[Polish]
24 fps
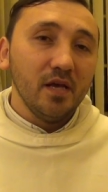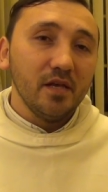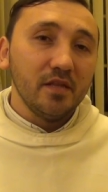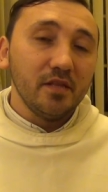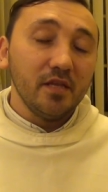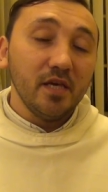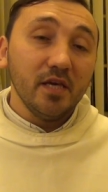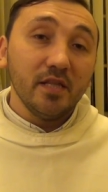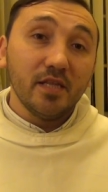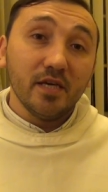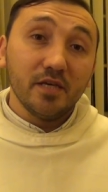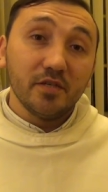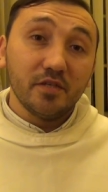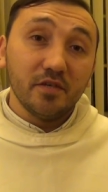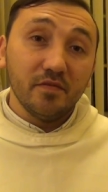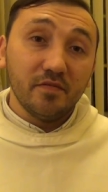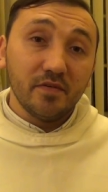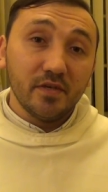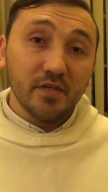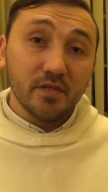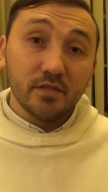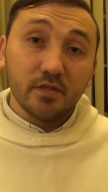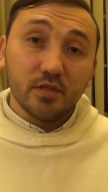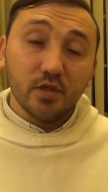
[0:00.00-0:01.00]
Nie da się
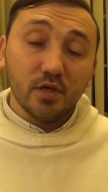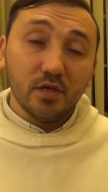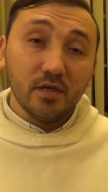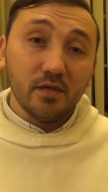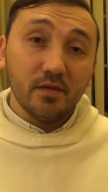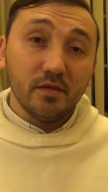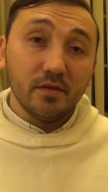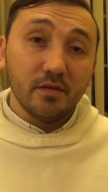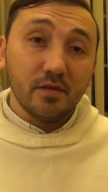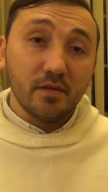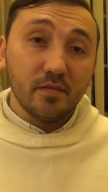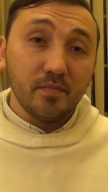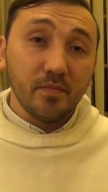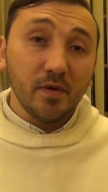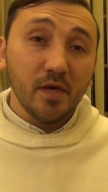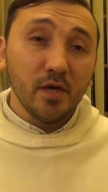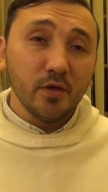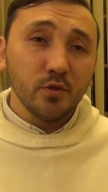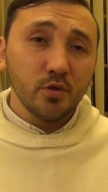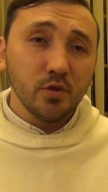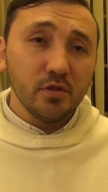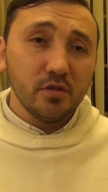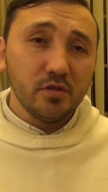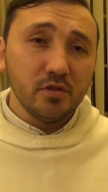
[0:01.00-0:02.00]
wreszcie
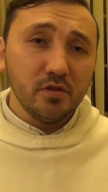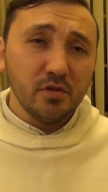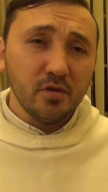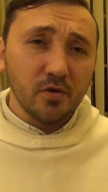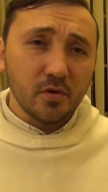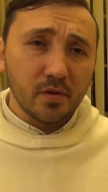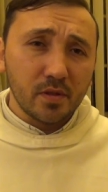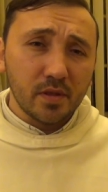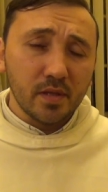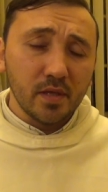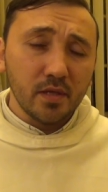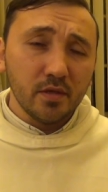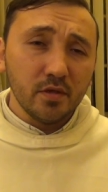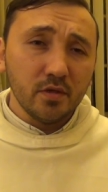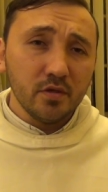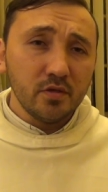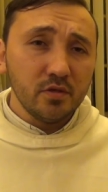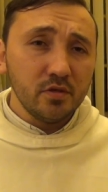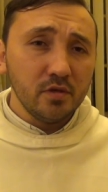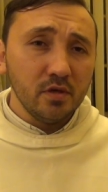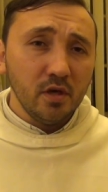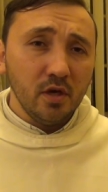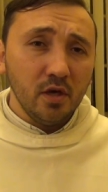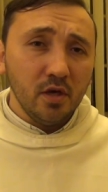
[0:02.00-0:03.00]
zmierzyć i
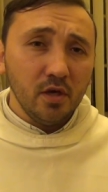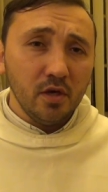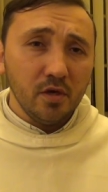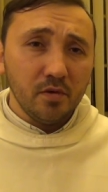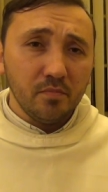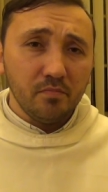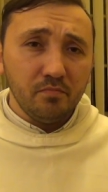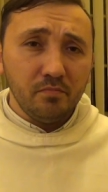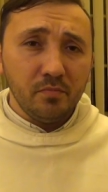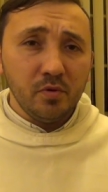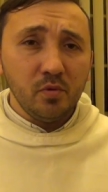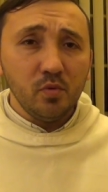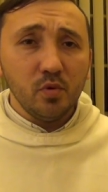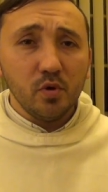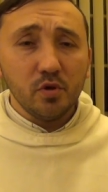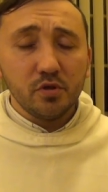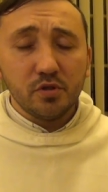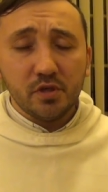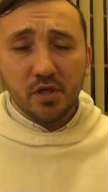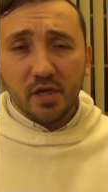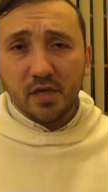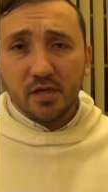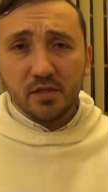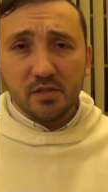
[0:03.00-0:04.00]
ocenić
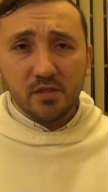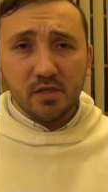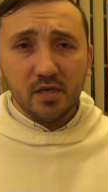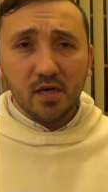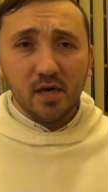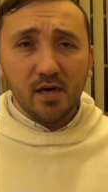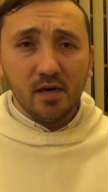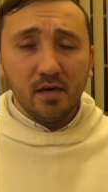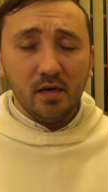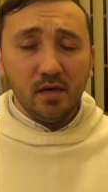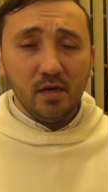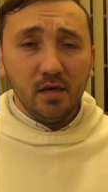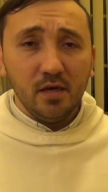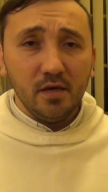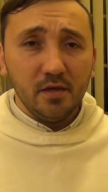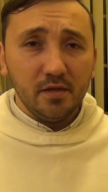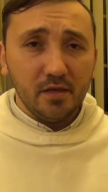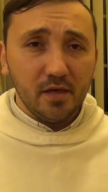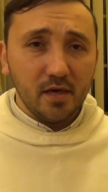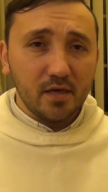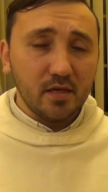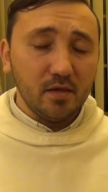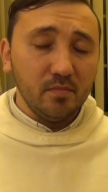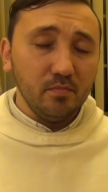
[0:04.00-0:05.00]
miłosierdzia,
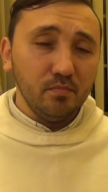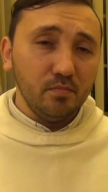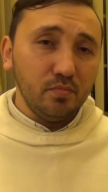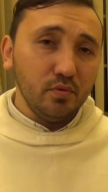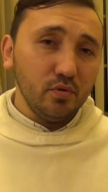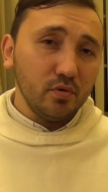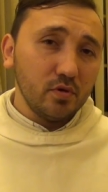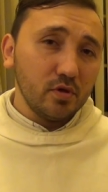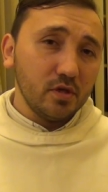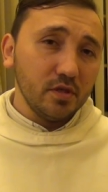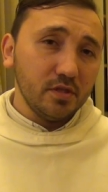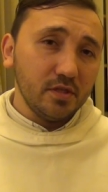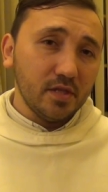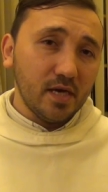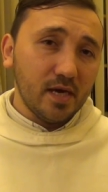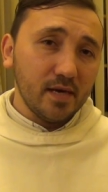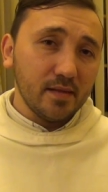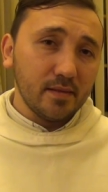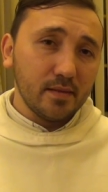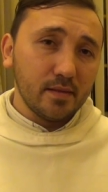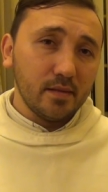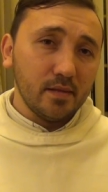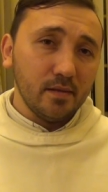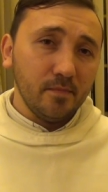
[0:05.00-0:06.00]
jakim Bóg
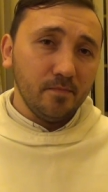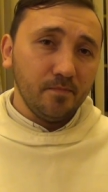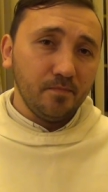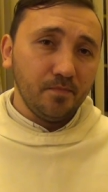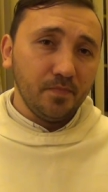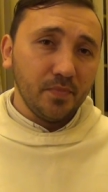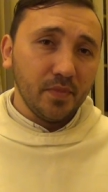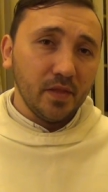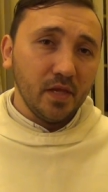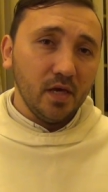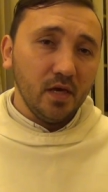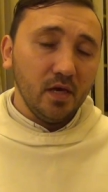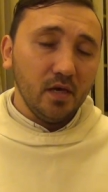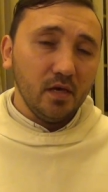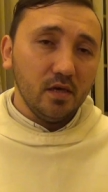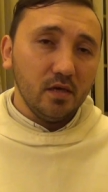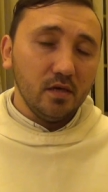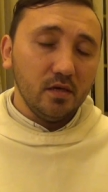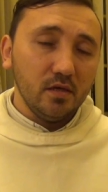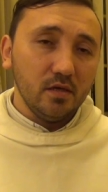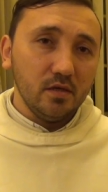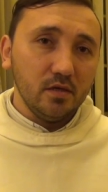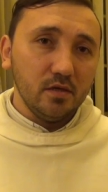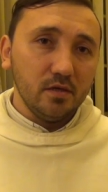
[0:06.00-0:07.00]
nas
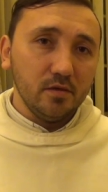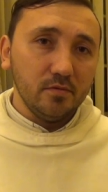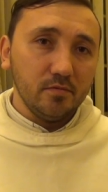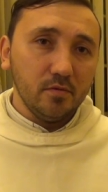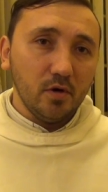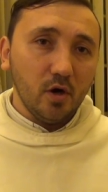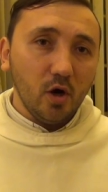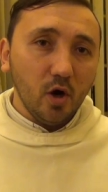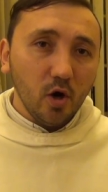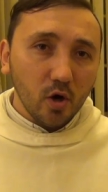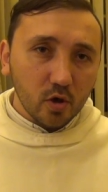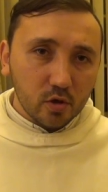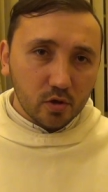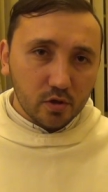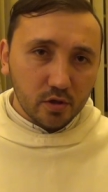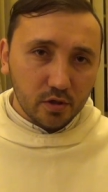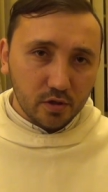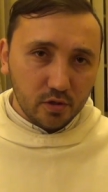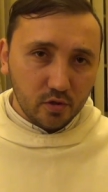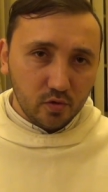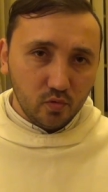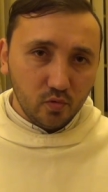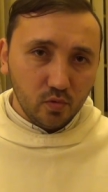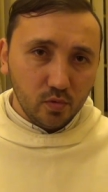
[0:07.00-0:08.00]
y,
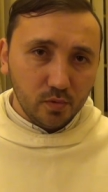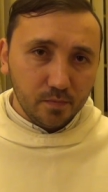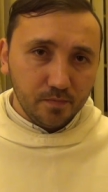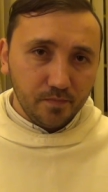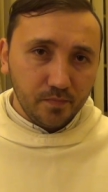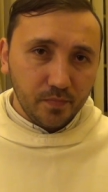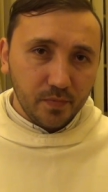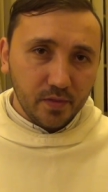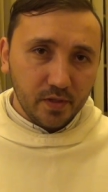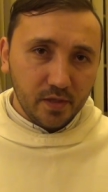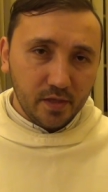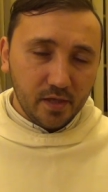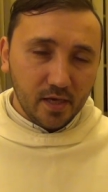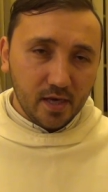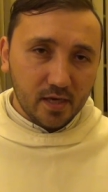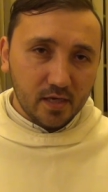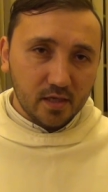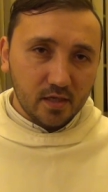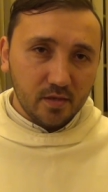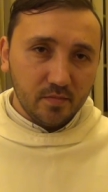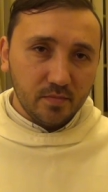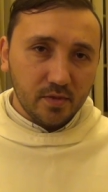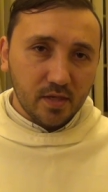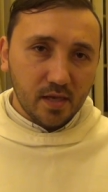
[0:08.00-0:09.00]
okrył,
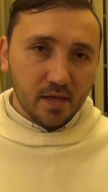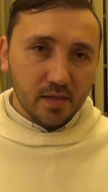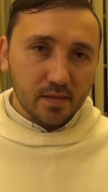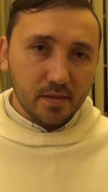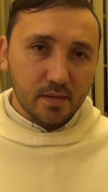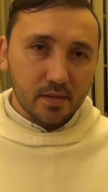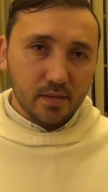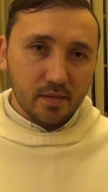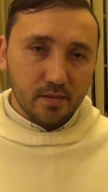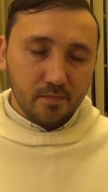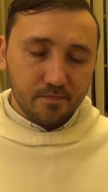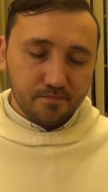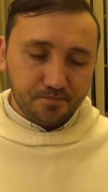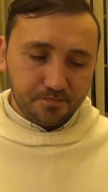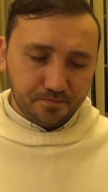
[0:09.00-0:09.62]
jakim nas